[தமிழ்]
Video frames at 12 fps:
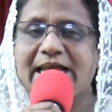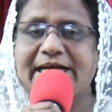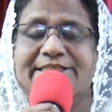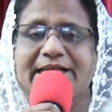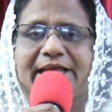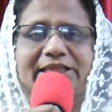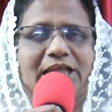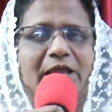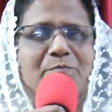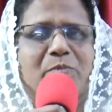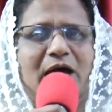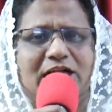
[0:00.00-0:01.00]
லட்சியத்தை
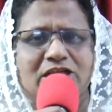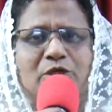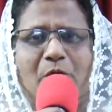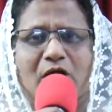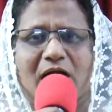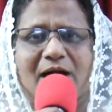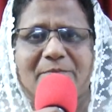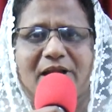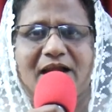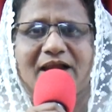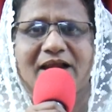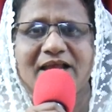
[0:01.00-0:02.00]
மறந்து
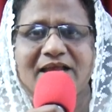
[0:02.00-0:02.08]
போகாமல்